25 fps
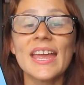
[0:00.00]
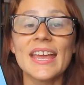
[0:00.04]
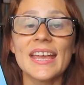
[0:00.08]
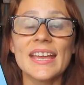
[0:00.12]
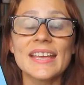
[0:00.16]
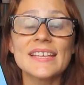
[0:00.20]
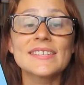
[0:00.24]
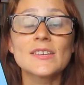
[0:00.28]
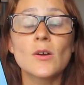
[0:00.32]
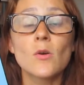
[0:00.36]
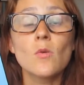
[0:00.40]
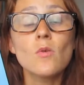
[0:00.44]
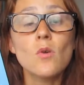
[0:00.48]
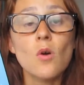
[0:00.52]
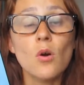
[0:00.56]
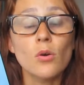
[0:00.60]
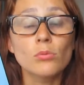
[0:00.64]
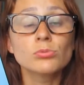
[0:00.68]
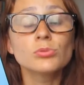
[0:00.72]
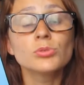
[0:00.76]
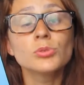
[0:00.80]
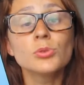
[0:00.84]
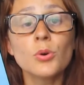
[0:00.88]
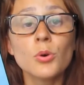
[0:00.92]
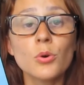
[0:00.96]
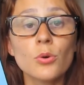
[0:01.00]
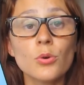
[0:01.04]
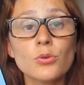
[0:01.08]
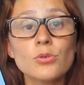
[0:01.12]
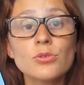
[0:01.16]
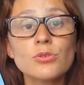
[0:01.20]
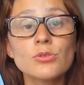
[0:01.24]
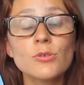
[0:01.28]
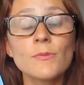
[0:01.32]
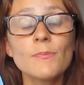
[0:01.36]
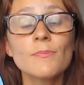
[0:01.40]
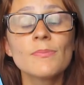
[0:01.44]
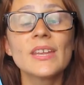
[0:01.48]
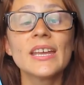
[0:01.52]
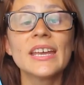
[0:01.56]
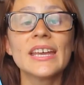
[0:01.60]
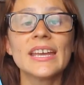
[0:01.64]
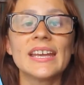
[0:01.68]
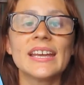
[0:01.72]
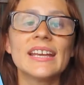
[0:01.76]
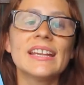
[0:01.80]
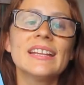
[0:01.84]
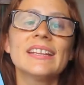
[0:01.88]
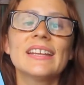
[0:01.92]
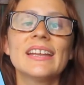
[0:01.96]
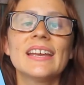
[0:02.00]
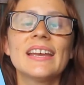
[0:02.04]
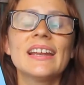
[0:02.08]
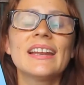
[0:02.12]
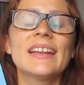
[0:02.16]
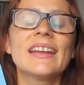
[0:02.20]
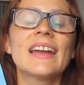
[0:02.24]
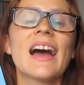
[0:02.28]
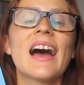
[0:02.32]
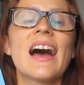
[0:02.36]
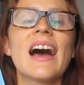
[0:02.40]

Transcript: Esse é um conto russo e nele